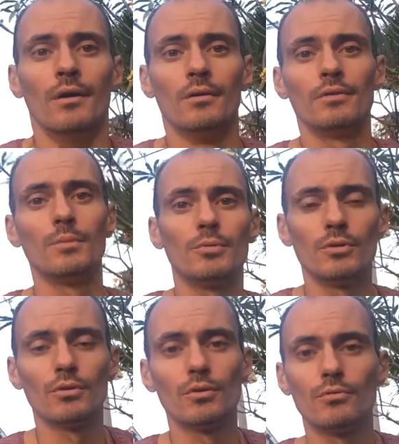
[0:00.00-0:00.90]

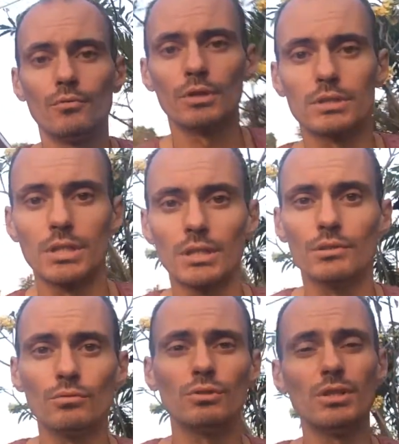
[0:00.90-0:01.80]
выпью. Вот,
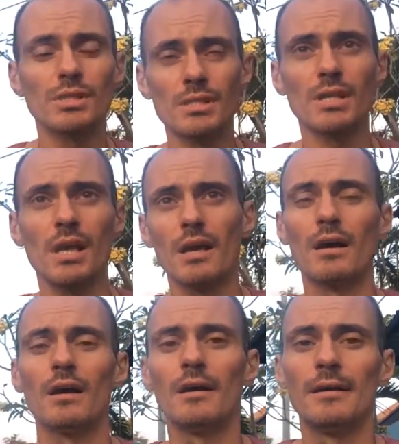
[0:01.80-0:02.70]
ну из,
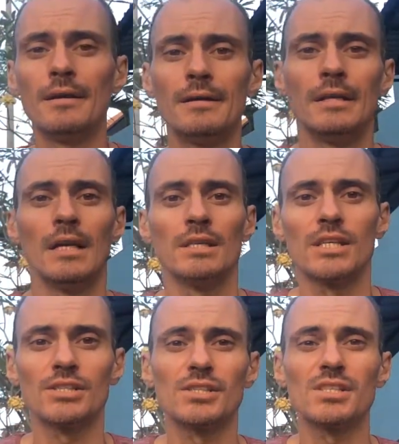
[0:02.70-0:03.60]
э,
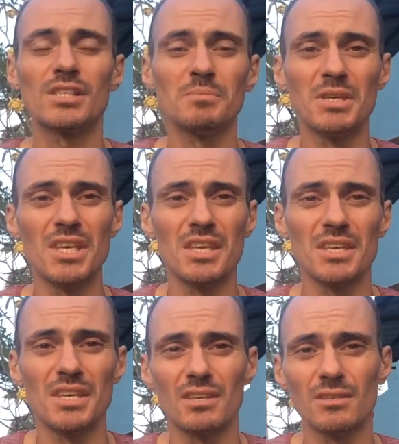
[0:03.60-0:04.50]
значит, из
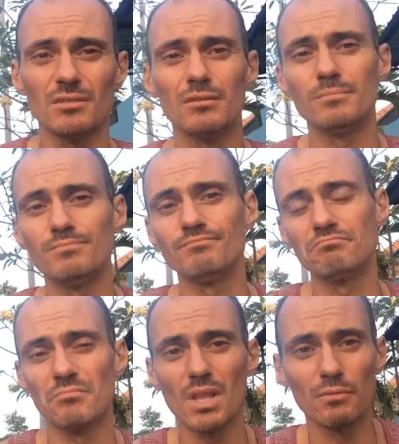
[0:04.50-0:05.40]
изменений. Э,
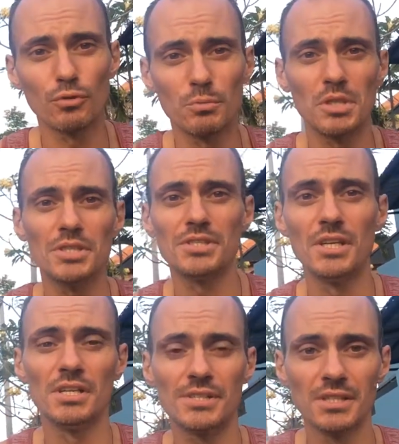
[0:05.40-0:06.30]
давно мне не
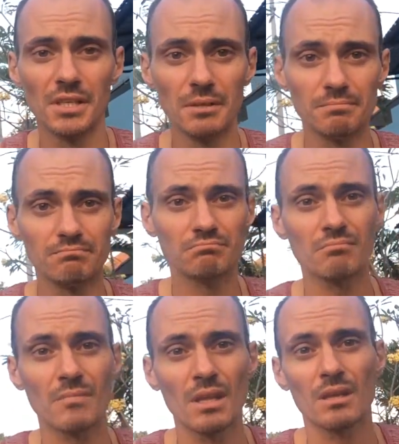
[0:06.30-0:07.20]
снились сны,
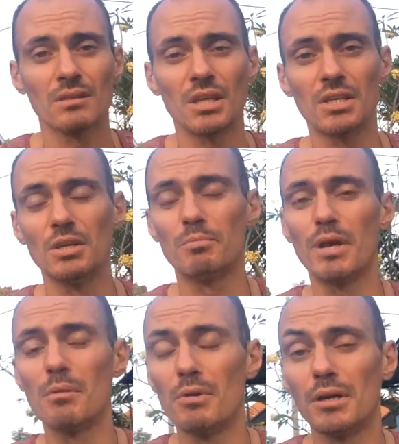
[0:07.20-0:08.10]
такие
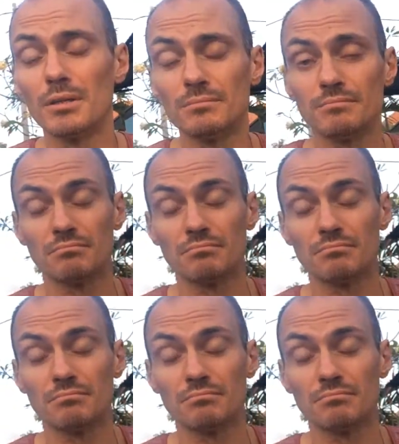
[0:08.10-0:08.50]
прямо